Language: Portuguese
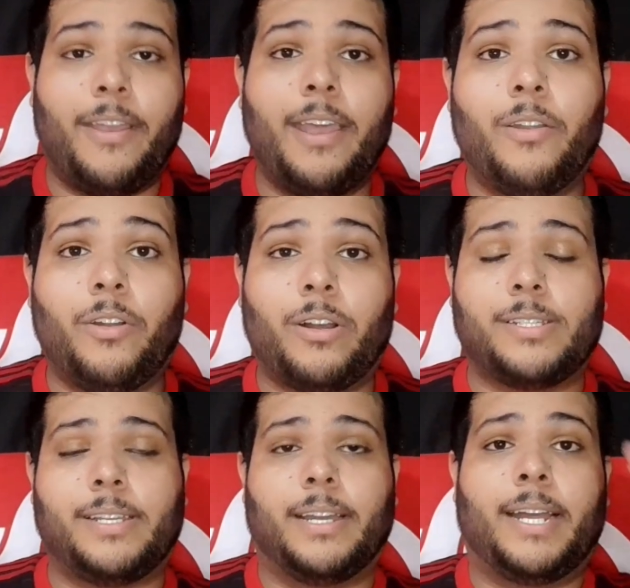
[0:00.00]
no
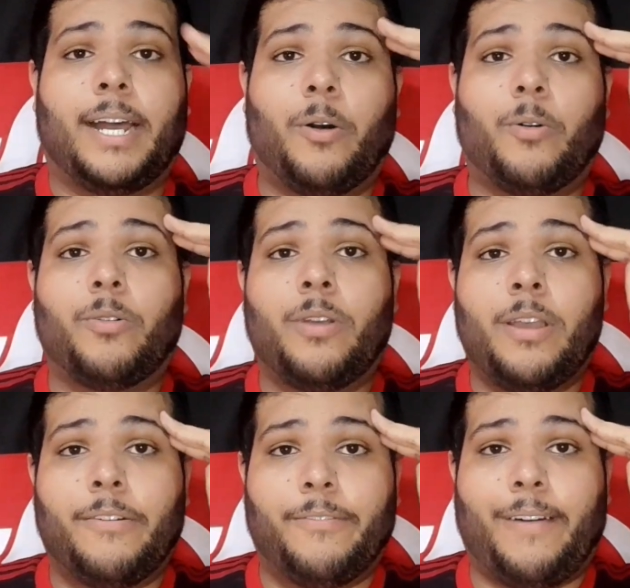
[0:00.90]
nosso canal.
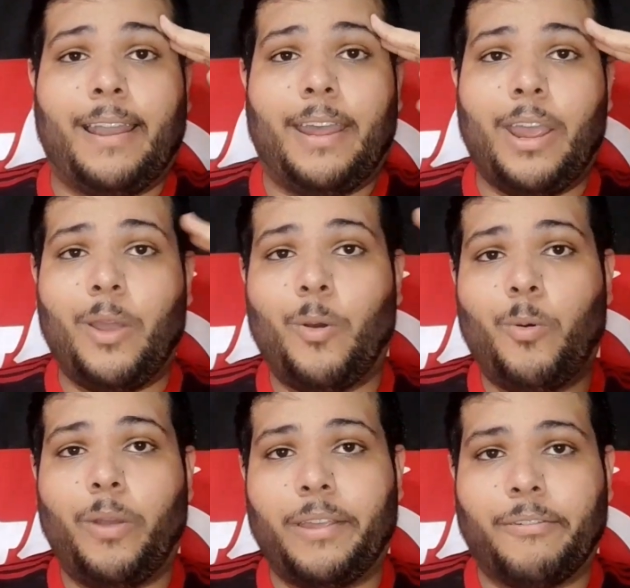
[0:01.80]

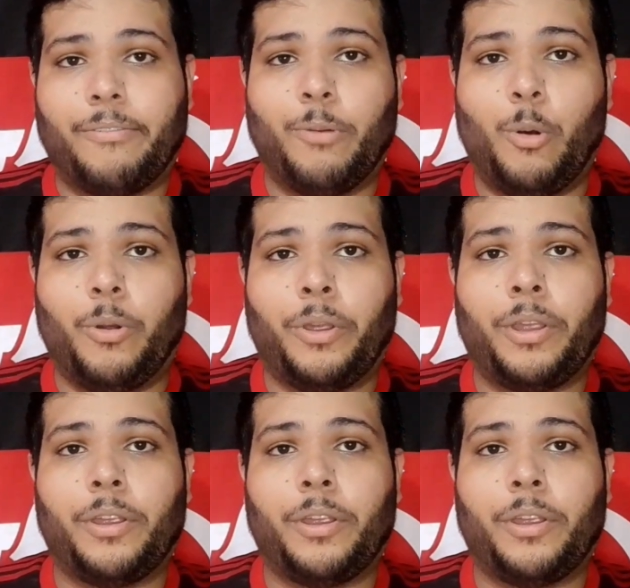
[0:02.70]
Valeu e fui!